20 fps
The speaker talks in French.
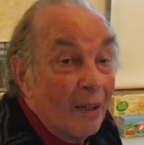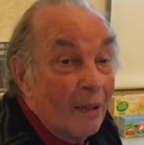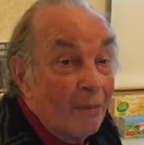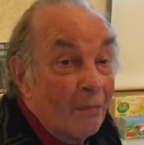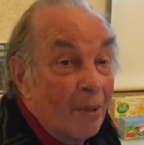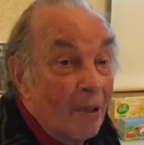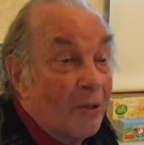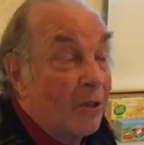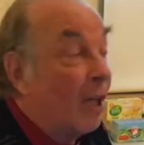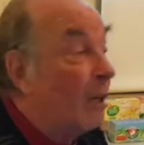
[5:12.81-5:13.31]

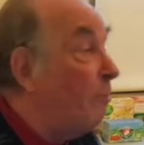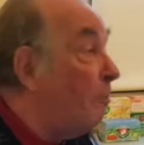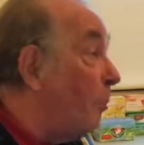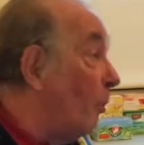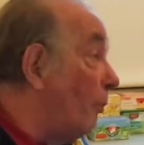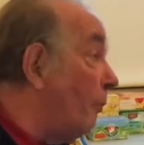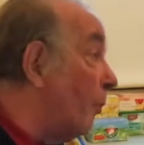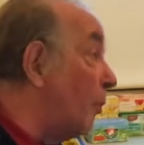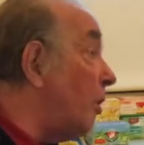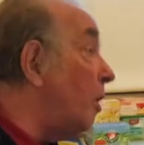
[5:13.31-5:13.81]
parce qu'elle peut
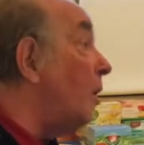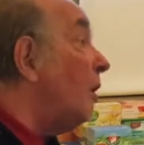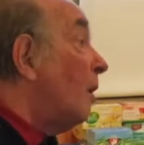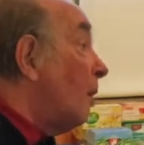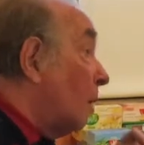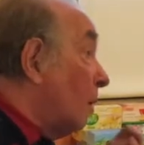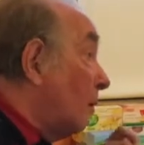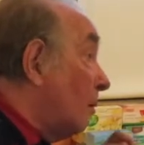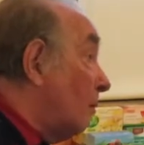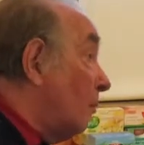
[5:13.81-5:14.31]

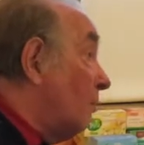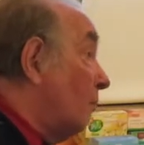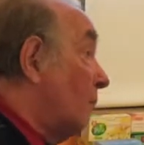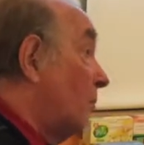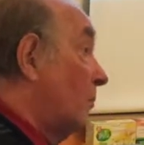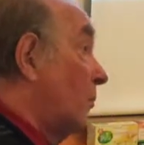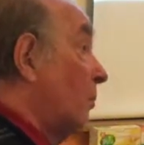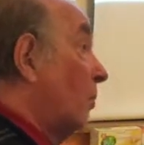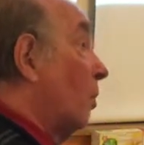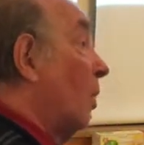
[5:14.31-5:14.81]
venir
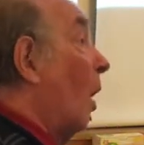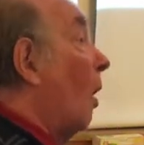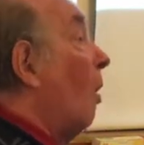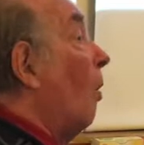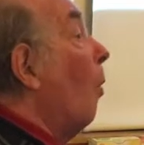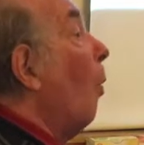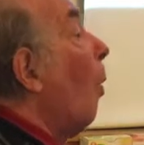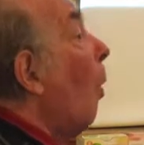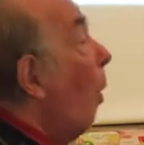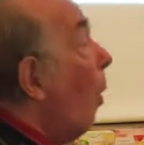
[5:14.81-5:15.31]
d'en
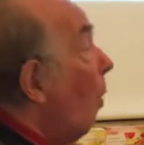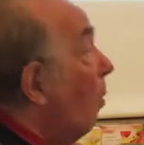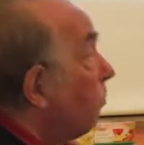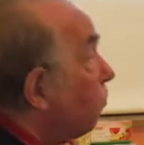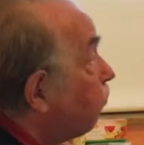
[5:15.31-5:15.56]
haut,